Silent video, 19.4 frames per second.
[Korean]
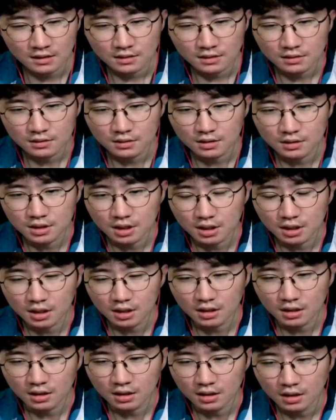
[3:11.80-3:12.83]
근데
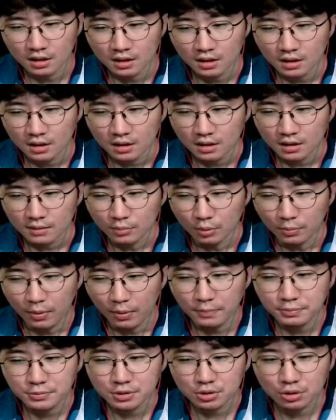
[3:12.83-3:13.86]
제가 뭐
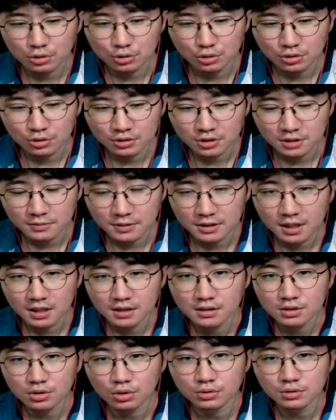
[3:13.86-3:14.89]
펍지 선수였지만
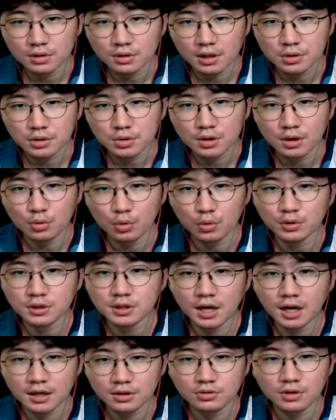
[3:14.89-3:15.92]
사실 저는 애초에
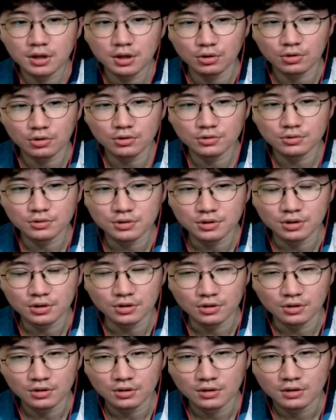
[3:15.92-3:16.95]
롤을 하던
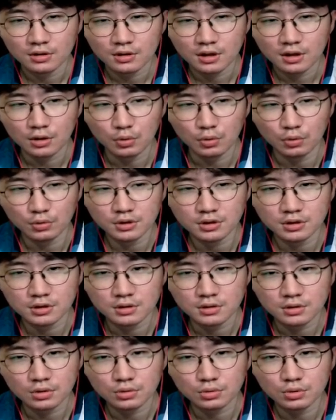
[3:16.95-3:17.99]
애였거든요. 그러니까
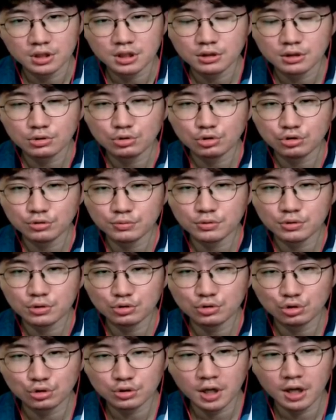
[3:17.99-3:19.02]
롤을 저도
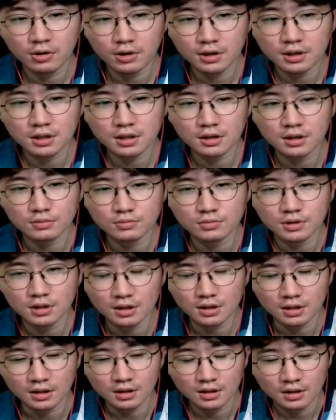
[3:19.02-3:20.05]
시즌2부터 쭉 해왔기
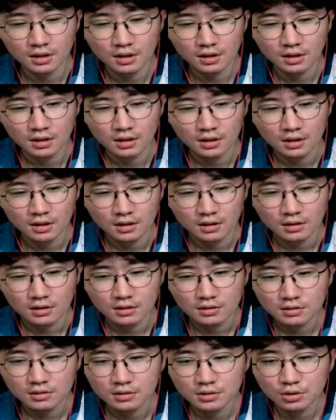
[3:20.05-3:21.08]
때문에
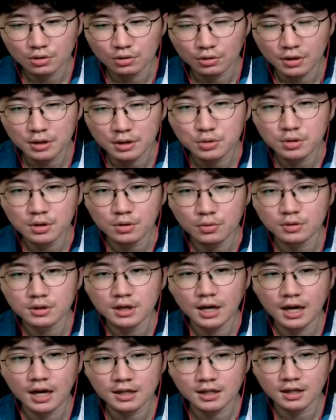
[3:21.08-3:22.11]
그래서 애초에 롤을
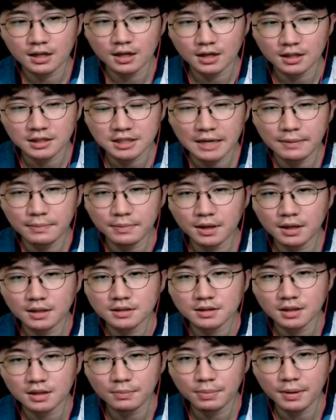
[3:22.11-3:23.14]
하다가 잠깐
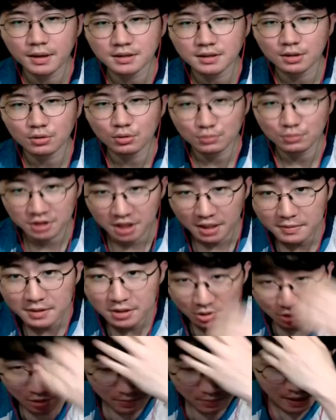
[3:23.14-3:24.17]
그냥 배그가 너무
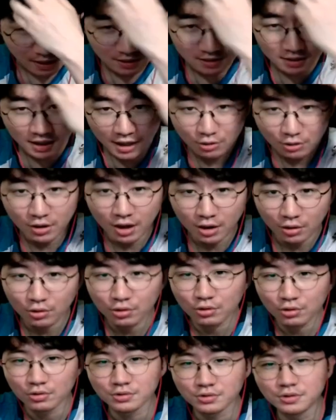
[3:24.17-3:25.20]
재밌어서 배그를 하러 간
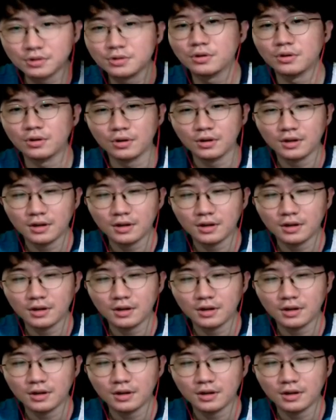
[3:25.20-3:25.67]
거였거든요.